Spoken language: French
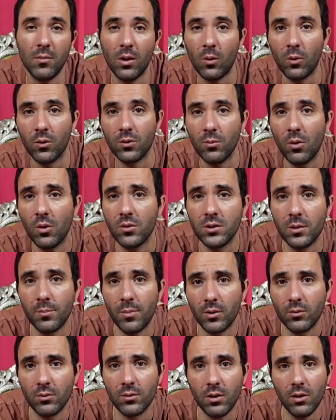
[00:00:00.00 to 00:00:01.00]
malheureusement on n'y est
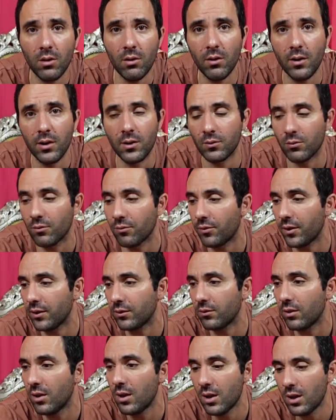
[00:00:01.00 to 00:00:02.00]
pas dedans, elles sont
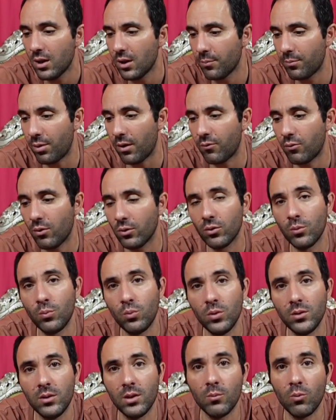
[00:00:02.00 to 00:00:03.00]
faites parfois
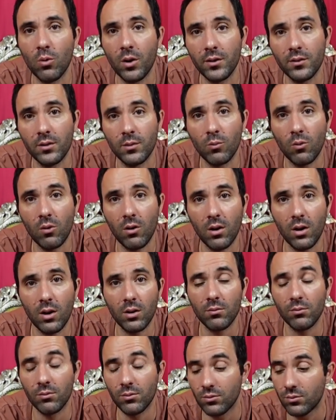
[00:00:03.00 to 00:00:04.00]
depuis des mois et des
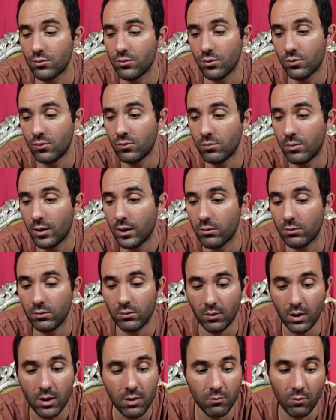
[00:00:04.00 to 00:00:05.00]
mois, donc du coup, ben,
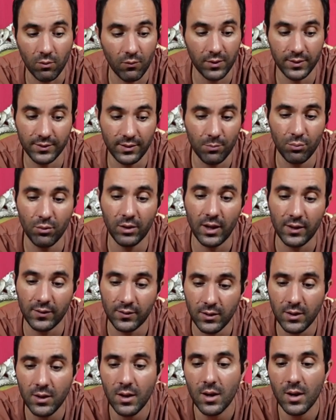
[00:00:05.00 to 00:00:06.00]
voilà, enfin, ça peut
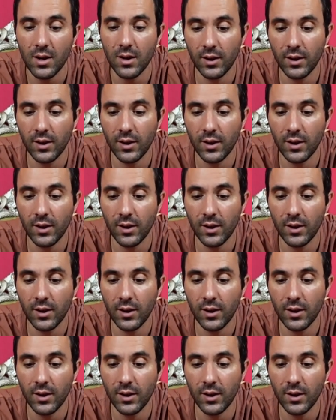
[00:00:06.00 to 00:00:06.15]
casser.